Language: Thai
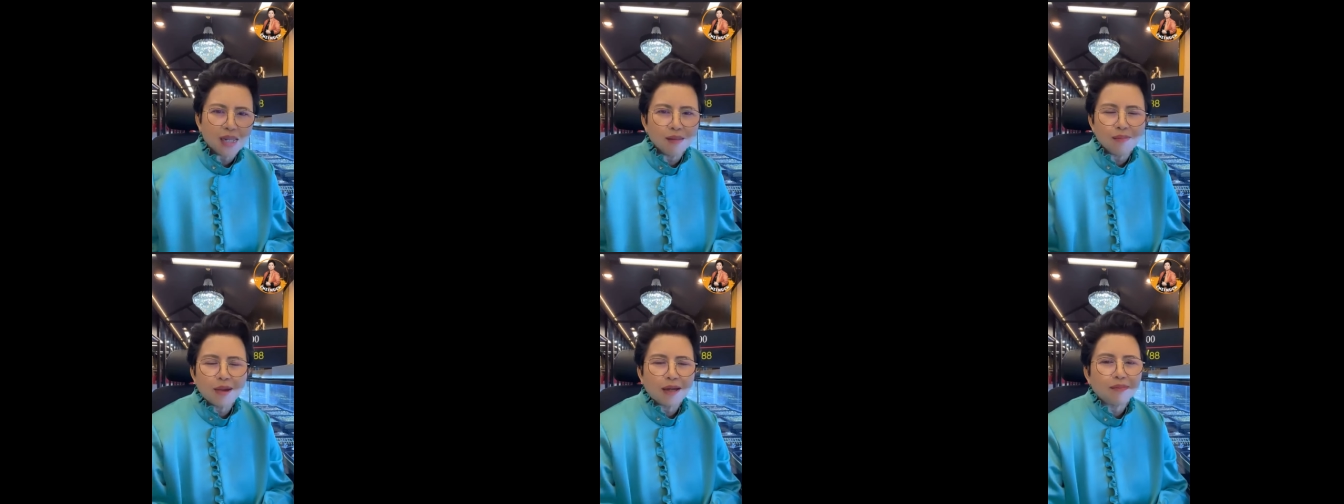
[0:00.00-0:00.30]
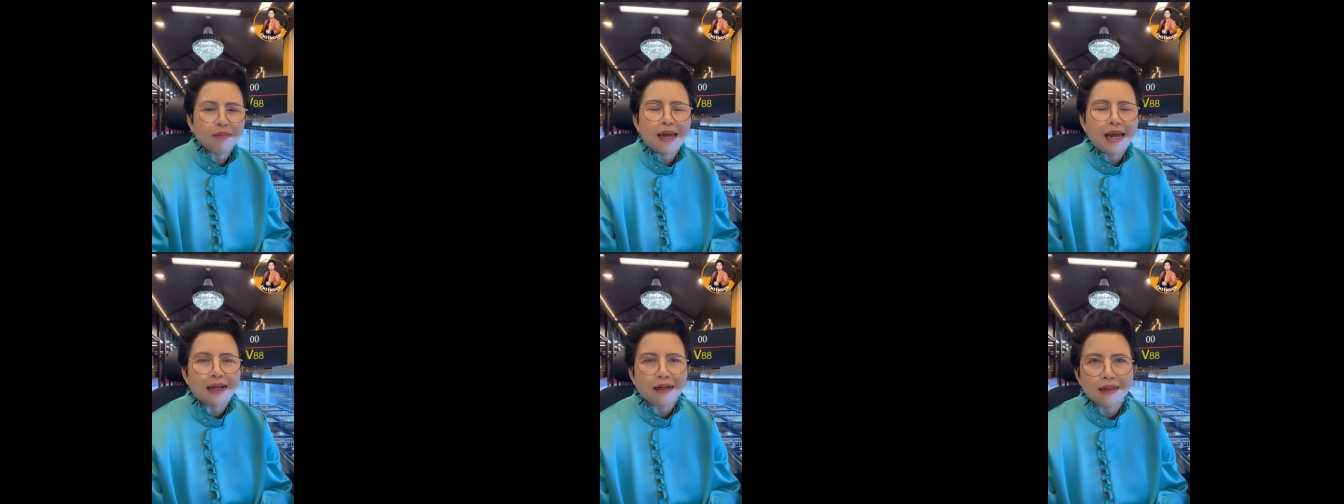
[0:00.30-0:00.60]
มาก
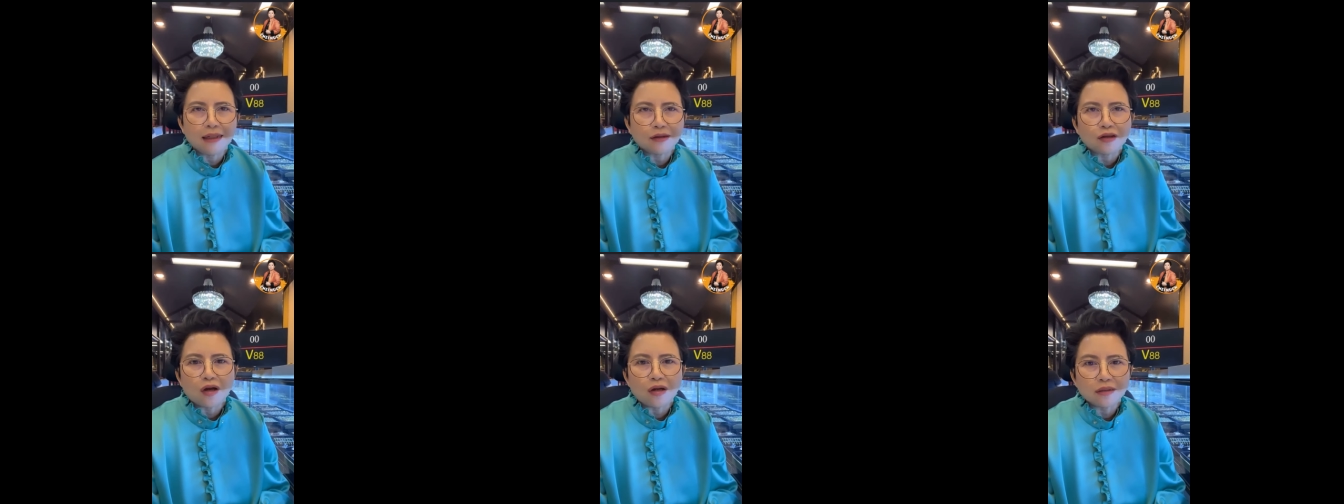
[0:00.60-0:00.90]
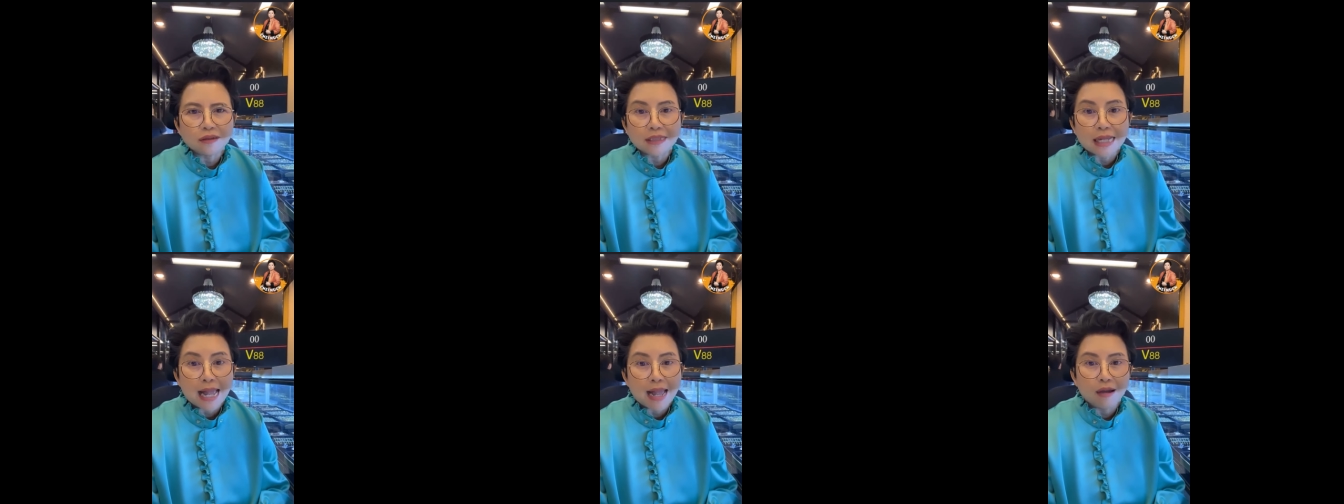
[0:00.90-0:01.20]
ๆ เลยตอน
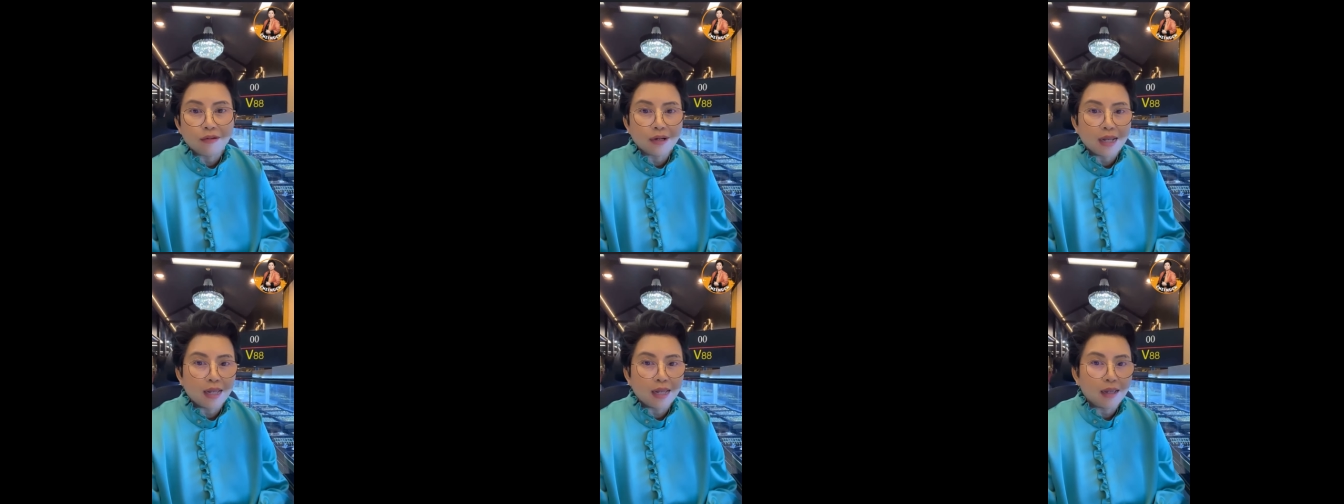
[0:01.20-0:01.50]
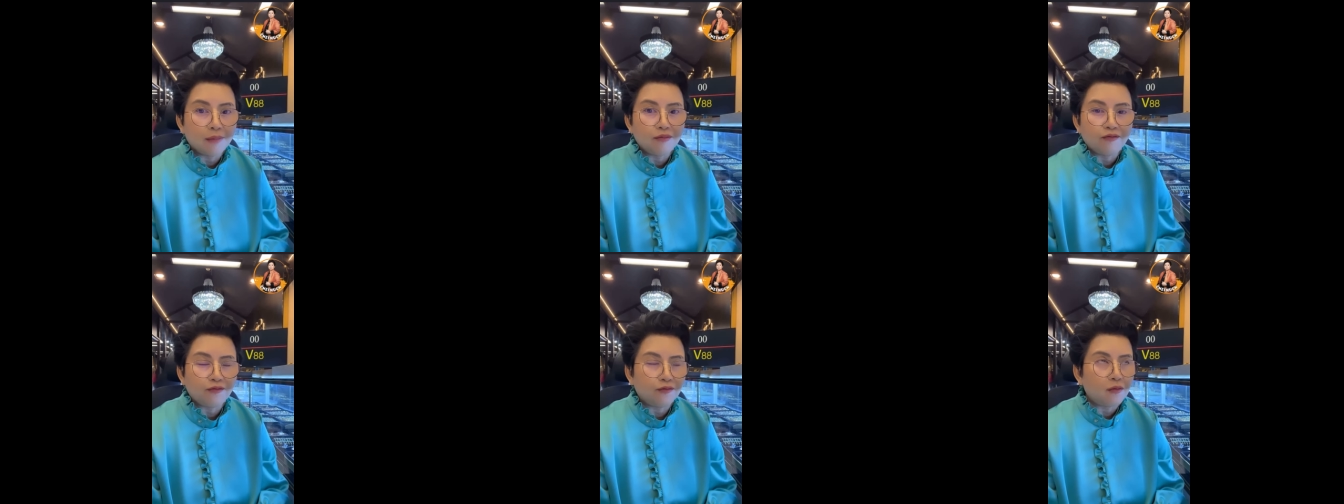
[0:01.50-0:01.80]
สาวนะ
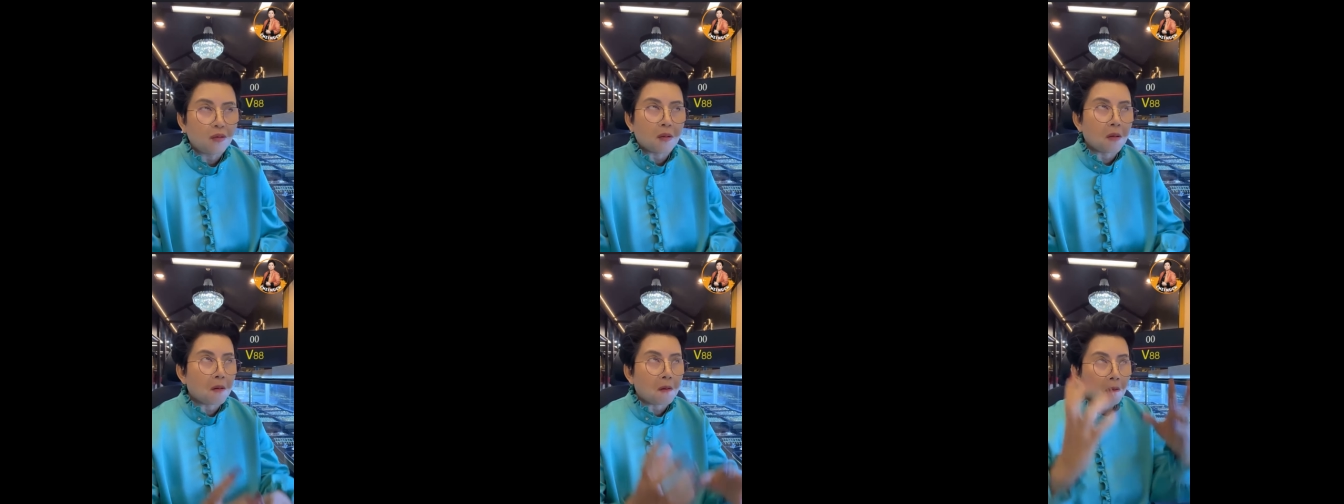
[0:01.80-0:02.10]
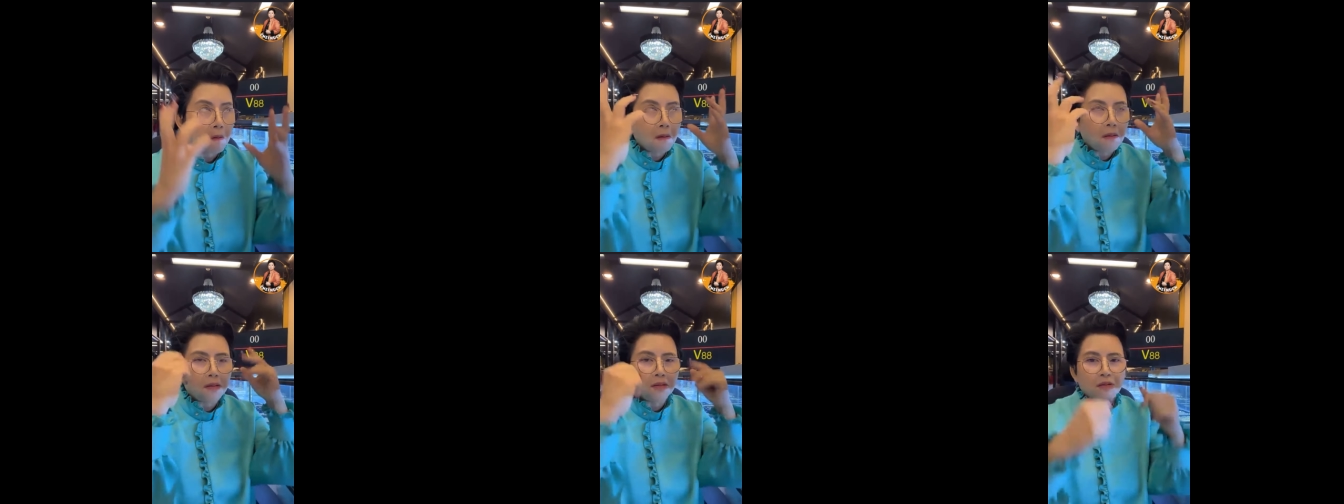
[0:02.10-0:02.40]
โอ้โห
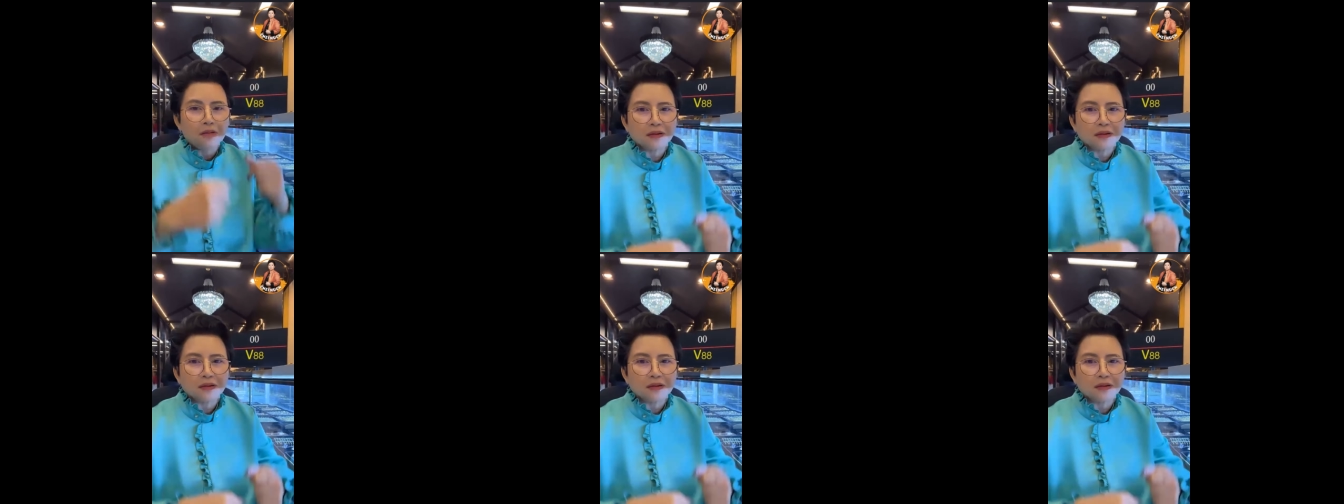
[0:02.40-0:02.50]
คุณ